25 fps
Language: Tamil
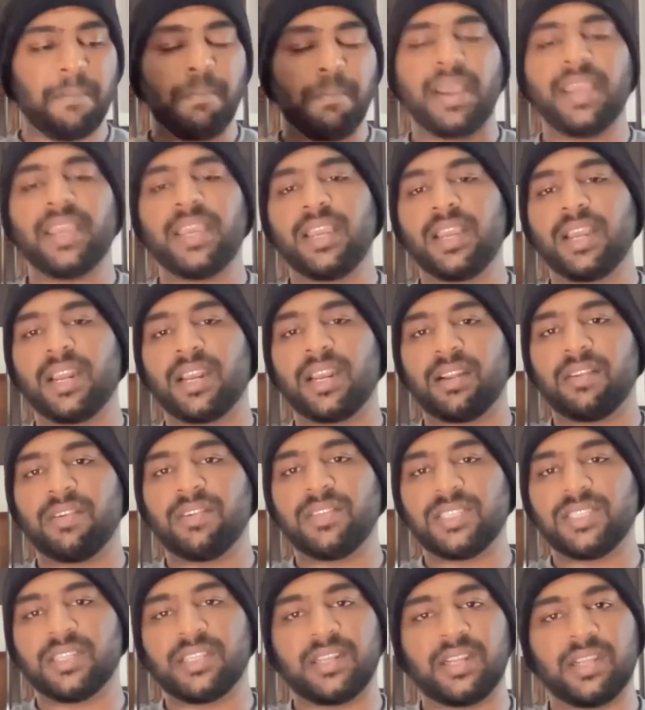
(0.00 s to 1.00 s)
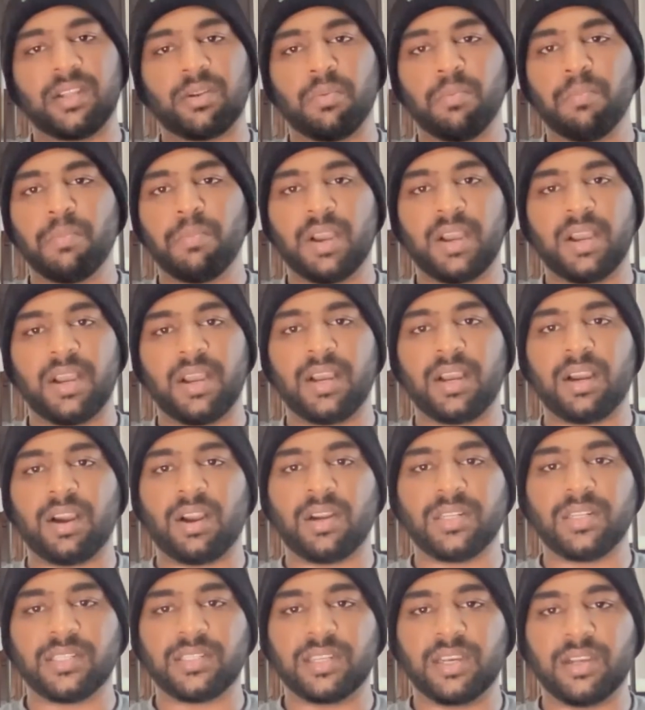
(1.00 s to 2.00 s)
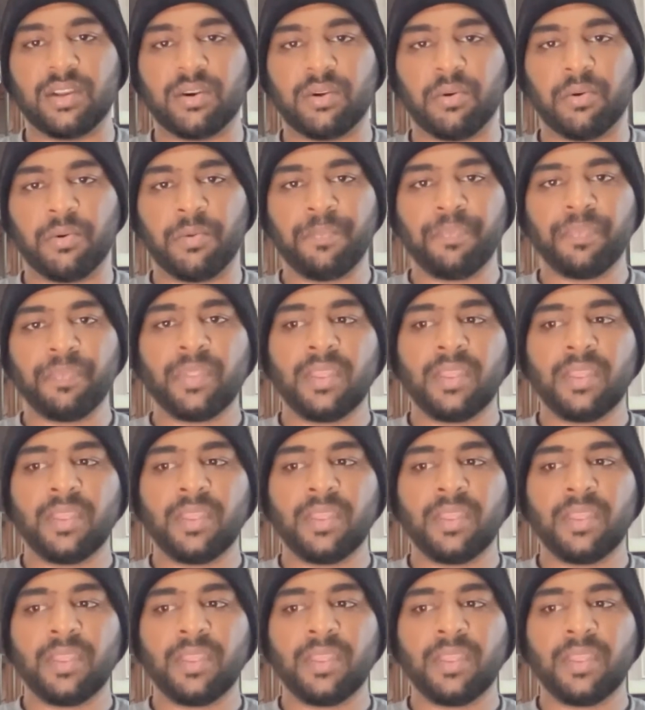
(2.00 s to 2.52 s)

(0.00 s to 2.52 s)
பைக்கிங்ன்ற விஷயத்துல ரொம்ப கான்சியஸாக இருக்கும்